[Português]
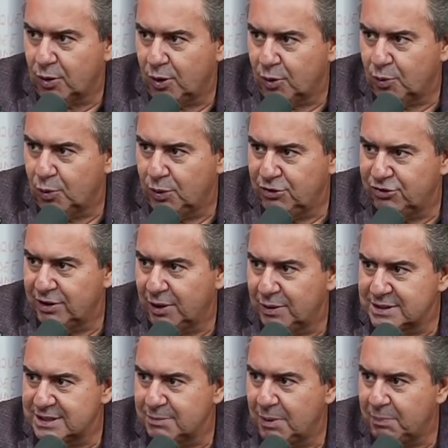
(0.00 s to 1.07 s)
coloca o original
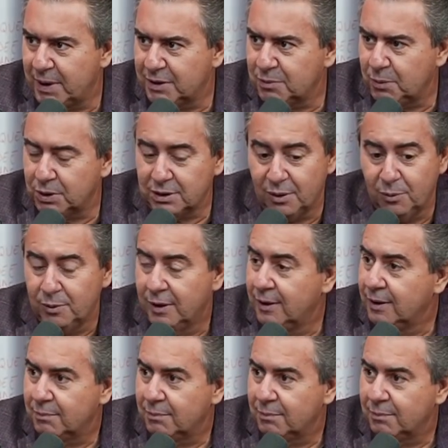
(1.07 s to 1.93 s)
sim, em sim. cima, aperta o botão.